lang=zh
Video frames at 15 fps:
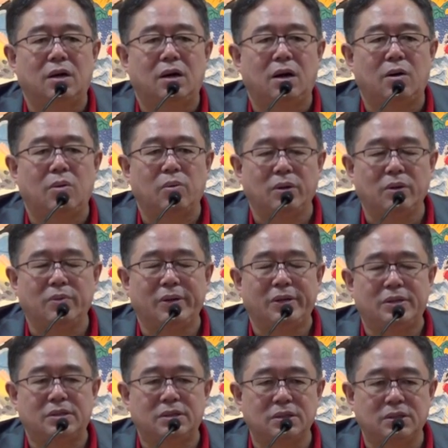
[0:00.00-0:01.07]
啊，回
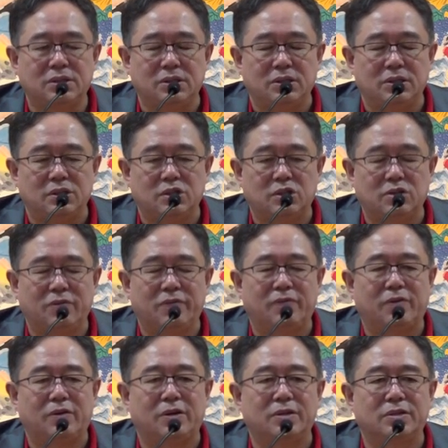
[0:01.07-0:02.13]
归自己是
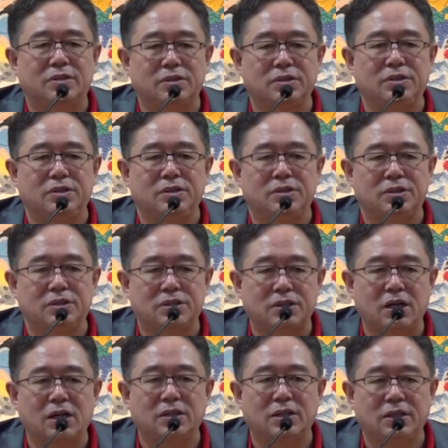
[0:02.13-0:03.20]
佛，自己是
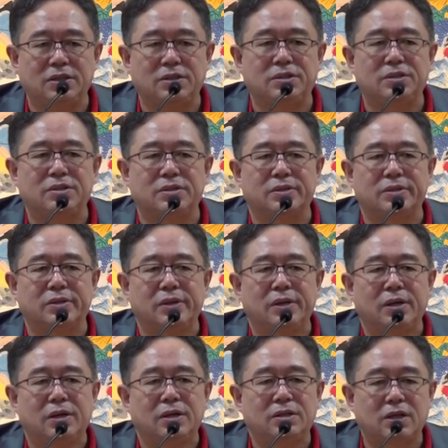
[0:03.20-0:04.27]
上帝之子
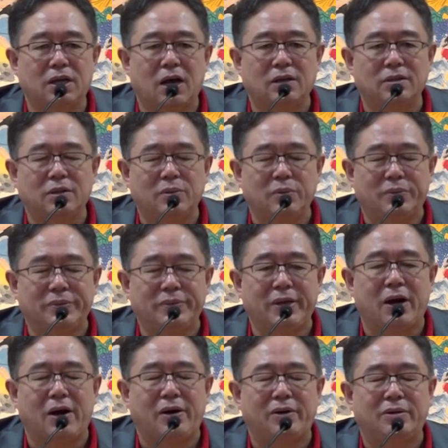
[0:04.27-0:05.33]
这样的荣
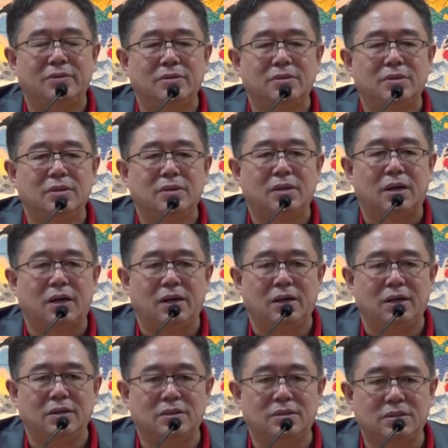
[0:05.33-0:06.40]
耀。
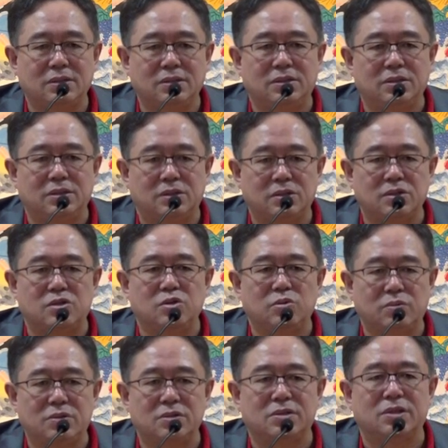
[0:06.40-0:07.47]
而自己自
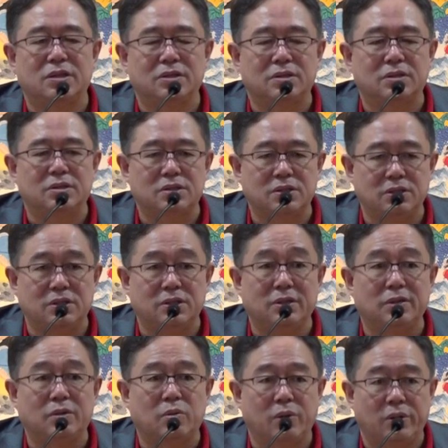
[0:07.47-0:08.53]
修自正，自
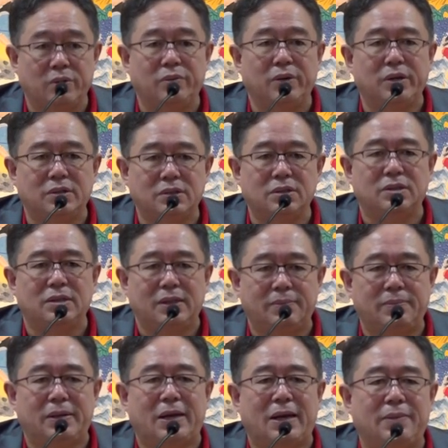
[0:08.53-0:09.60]
己回归自己的
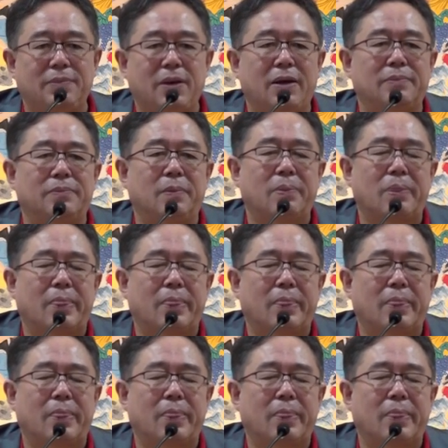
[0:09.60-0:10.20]
本来面目，